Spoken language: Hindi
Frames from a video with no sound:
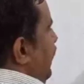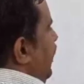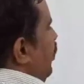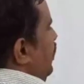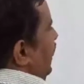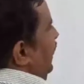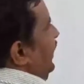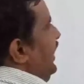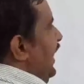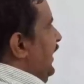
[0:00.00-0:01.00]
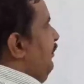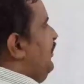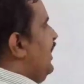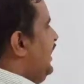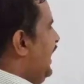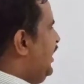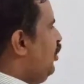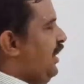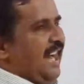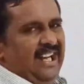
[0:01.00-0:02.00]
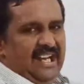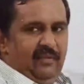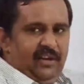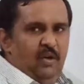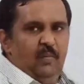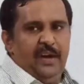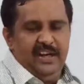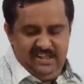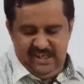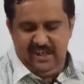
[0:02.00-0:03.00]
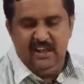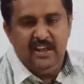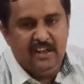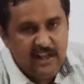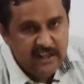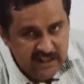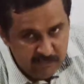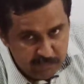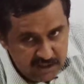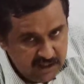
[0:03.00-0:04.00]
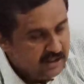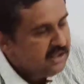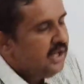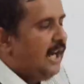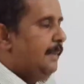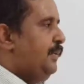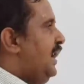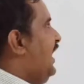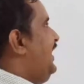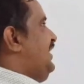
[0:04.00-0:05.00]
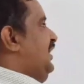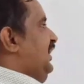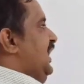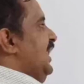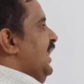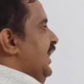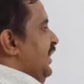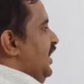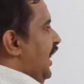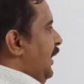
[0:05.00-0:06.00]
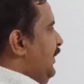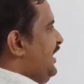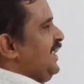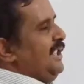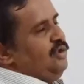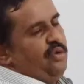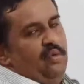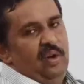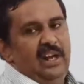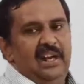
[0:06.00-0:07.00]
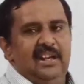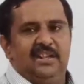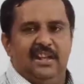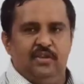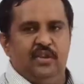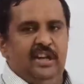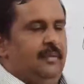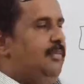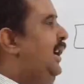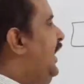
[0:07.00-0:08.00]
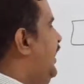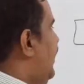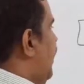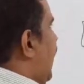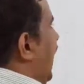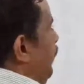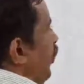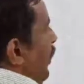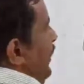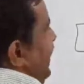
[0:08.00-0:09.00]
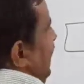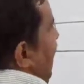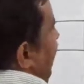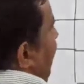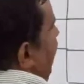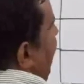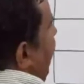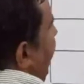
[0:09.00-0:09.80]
भी हो सकती है यानी जो राइट लेफ्ट है ऊपर नीचे कहीं भी आपके आ सकते हैं अब इसका जो रूल है इसका जो नियम है आपको हमेशा ध्यान रखना है